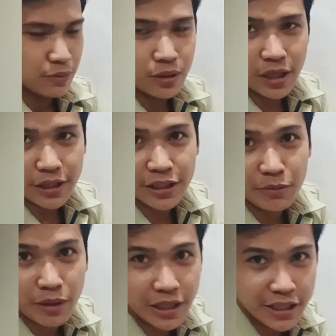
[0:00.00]
Wala
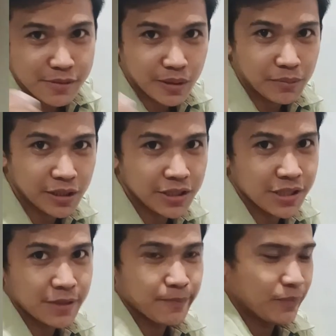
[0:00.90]
ginibayas mga
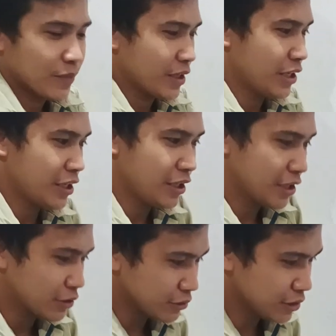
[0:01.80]
migs. Kay
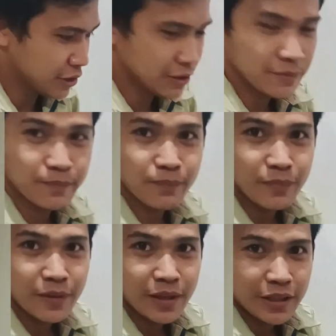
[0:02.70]
atoning
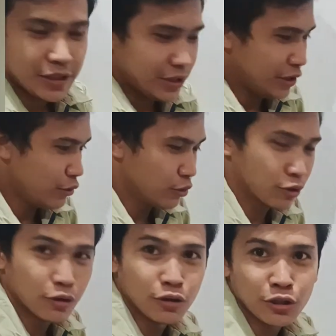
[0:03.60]

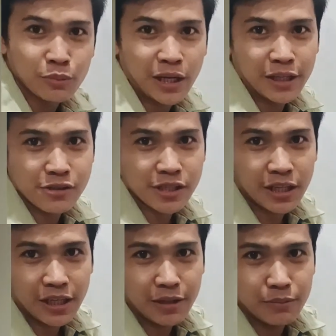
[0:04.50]
ilugo yung mayo
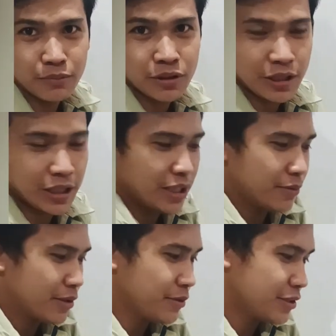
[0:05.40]
sa butilya
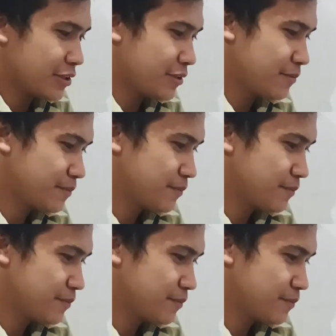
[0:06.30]
mga migs.